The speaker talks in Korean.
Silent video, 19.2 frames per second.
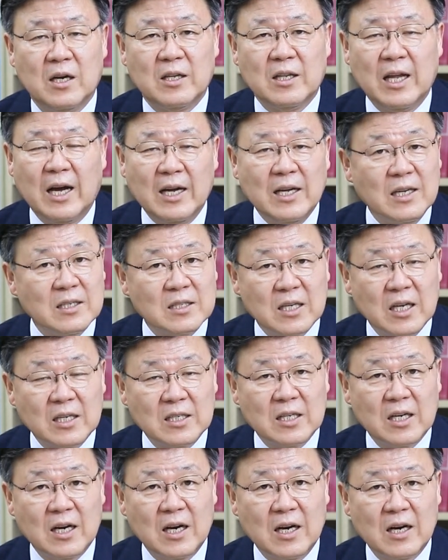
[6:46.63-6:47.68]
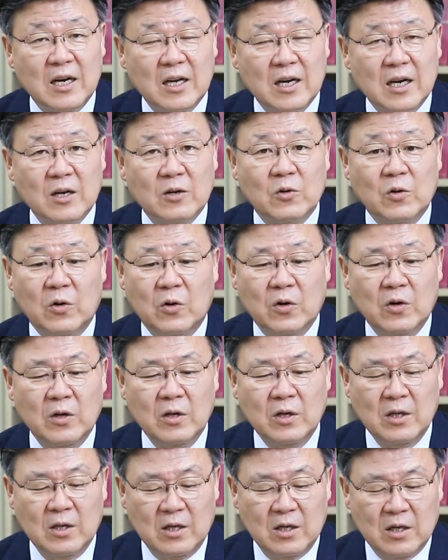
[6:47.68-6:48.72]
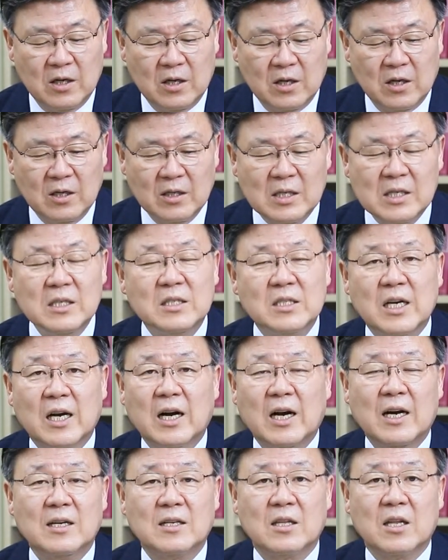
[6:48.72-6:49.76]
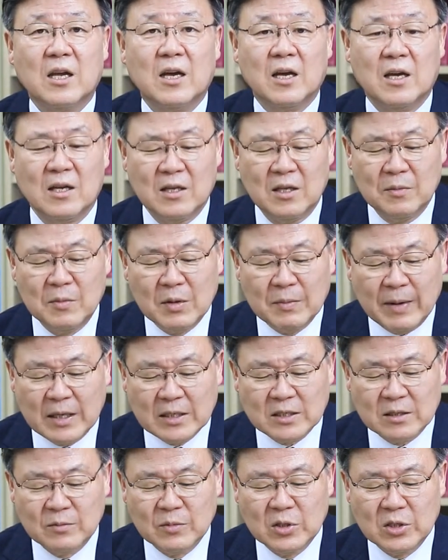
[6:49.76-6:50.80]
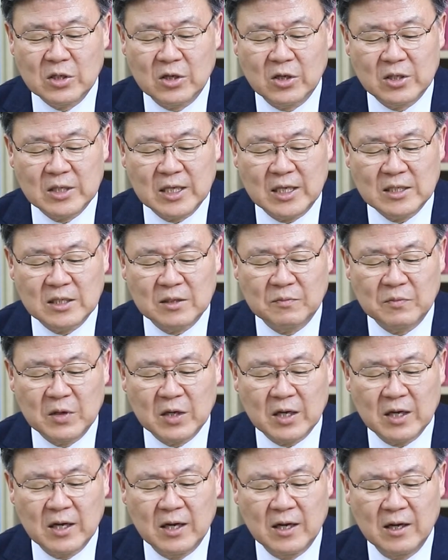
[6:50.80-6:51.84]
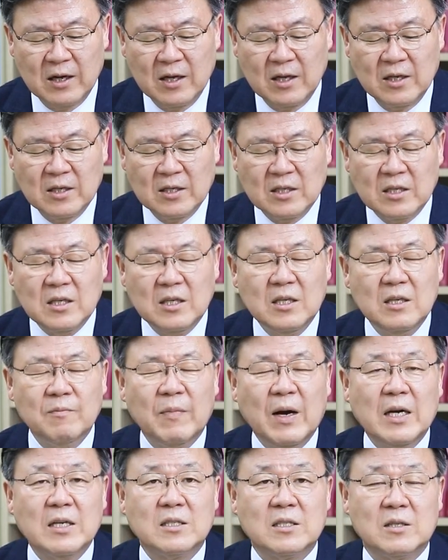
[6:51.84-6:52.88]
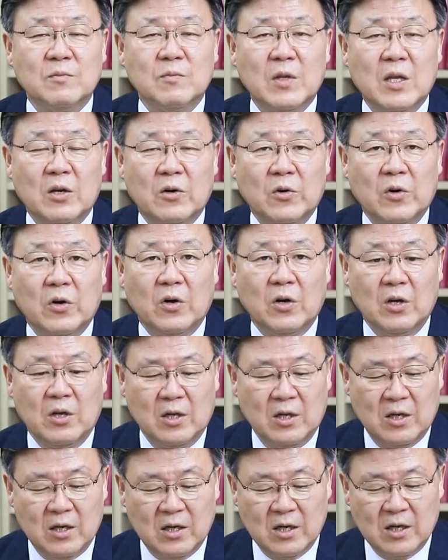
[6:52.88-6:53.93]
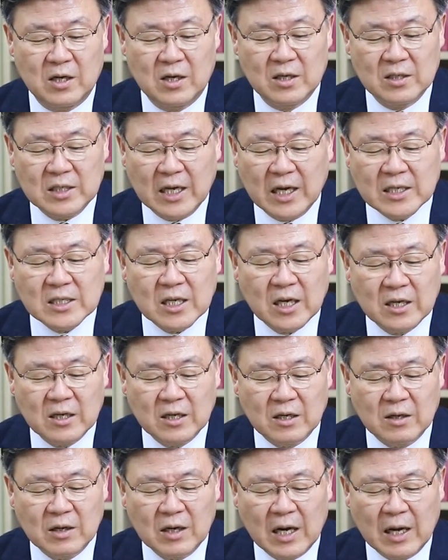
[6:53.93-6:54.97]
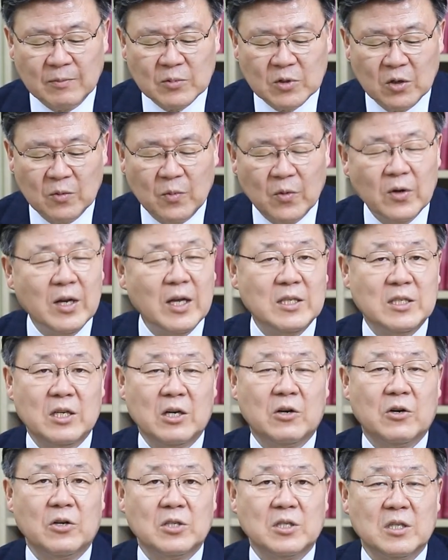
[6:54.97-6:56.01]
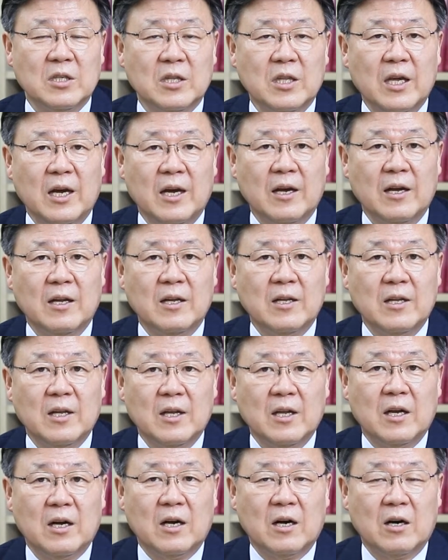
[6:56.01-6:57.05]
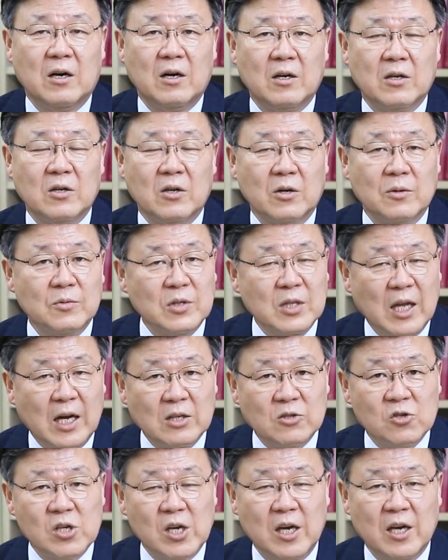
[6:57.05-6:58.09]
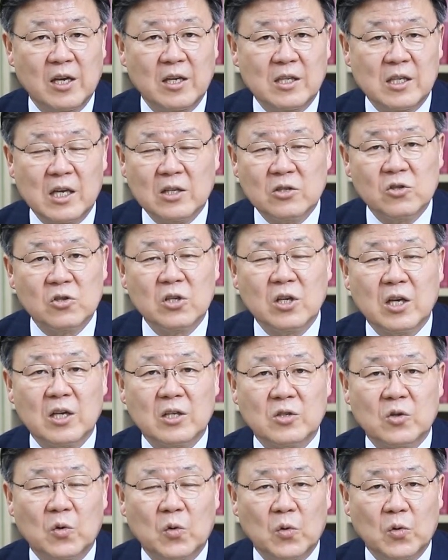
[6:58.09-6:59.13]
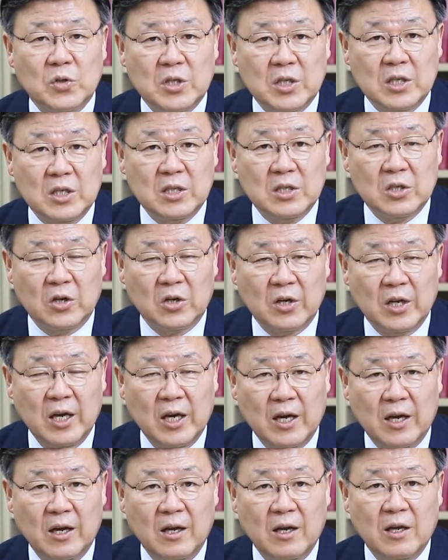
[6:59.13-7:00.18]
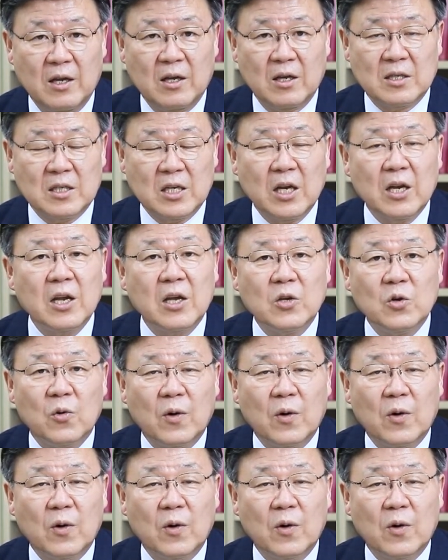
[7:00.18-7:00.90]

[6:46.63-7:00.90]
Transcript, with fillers: 나의 사자라고 어, 장할때 이미 말씀을 드렸지 않습니까? 이 말씀대로 어, 사자를 앞서 보내실 것인데 어, 여러분 나중에 예수님께서 오시기 전에 세례